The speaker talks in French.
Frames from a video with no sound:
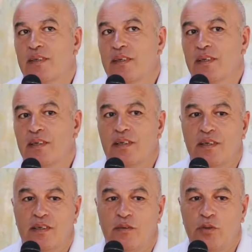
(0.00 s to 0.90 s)

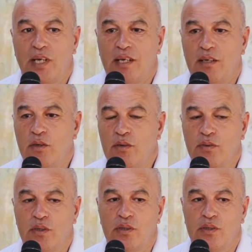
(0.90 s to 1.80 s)
voilà,
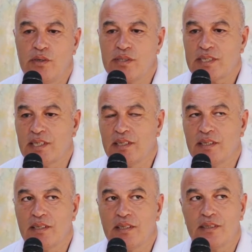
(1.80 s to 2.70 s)
l'œuvre,
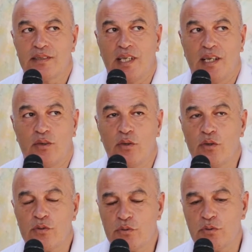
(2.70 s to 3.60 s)
c'est la
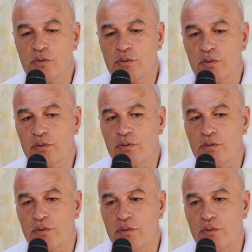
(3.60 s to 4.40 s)
reconstitution de, de